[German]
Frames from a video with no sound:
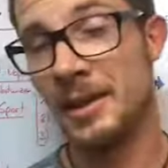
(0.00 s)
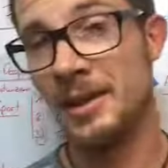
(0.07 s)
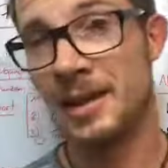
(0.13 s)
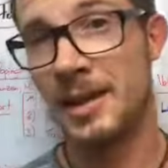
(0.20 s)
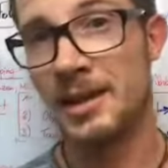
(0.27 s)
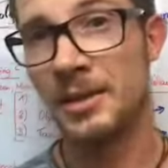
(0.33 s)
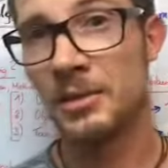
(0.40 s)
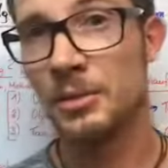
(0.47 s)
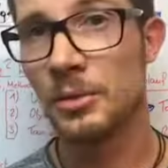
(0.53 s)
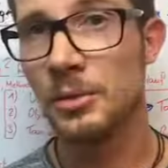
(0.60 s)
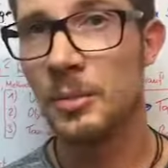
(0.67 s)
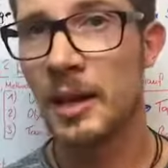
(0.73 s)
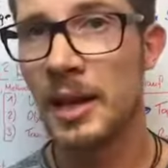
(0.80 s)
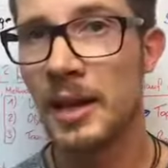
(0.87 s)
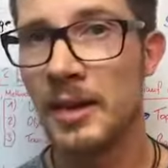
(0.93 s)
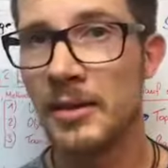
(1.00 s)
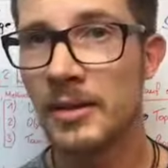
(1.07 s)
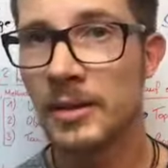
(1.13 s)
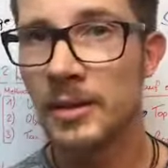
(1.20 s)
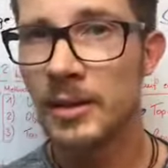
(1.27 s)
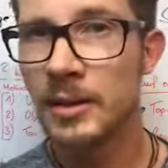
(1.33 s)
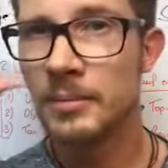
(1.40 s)
wenn ja, dann tut es mir
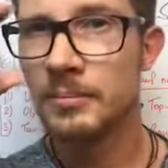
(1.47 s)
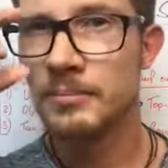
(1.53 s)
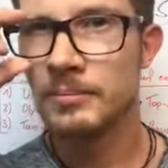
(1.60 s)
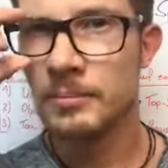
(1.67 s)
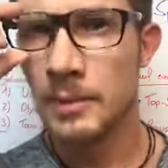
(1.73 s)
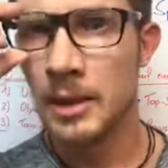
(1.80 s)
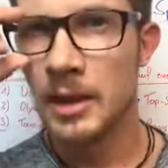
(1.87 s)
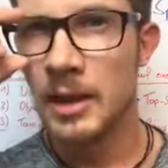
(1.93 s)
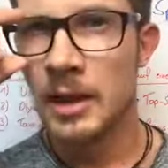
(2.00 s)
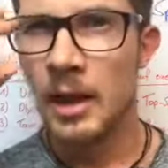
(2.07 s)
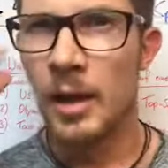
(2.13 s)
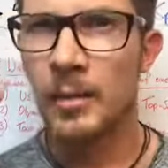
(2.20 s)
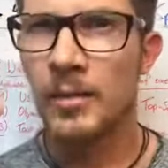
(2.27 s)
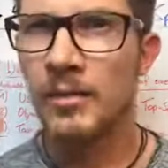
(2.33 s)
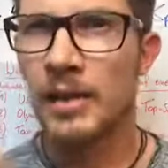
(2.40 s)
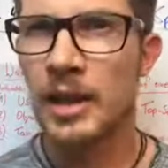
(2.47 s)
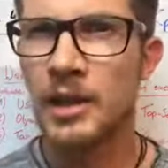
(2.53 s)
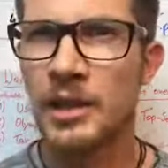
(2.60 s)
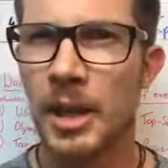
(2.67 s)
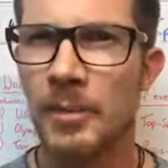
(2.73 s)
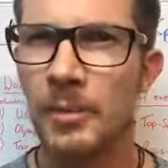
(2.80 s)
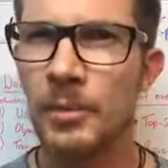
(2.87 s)
leid. Ähm, aber
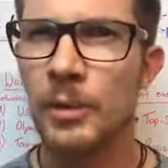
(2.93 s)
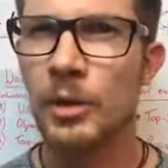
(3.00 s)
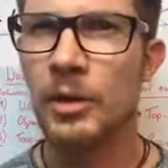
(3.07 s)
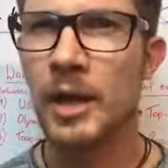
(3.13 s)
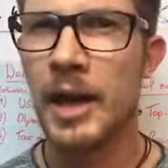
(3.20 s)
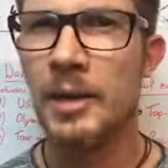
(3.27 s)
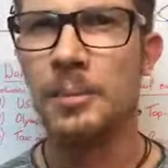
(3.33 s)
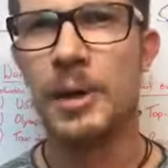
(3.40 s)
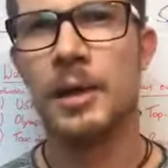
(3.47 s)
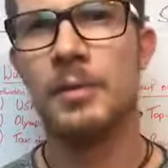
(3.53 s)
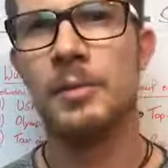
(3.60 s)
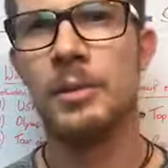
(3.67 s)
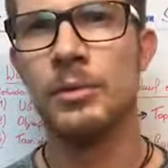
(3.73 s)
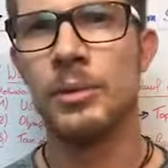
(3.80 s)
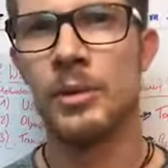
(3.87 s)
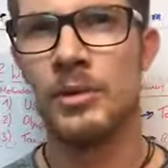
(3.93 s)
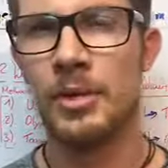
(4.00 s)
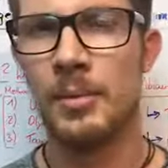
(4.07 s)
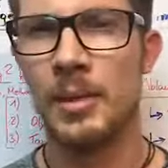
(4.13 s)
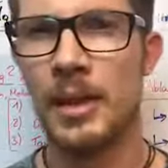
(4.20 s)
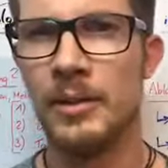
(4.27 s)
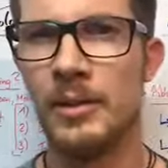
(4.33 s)
vielleicht schreibst du mal auch rein, Bert, wie du das
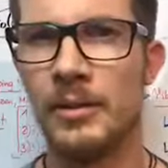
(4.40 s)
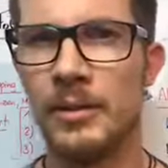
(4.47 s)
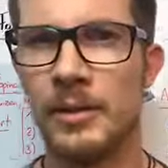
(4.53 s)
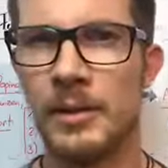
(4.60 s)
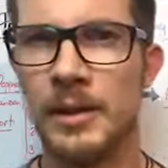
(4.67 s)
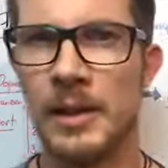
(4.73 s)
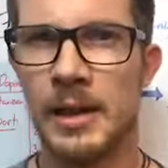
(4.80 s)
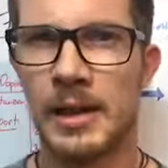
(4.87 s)
gemeint hast.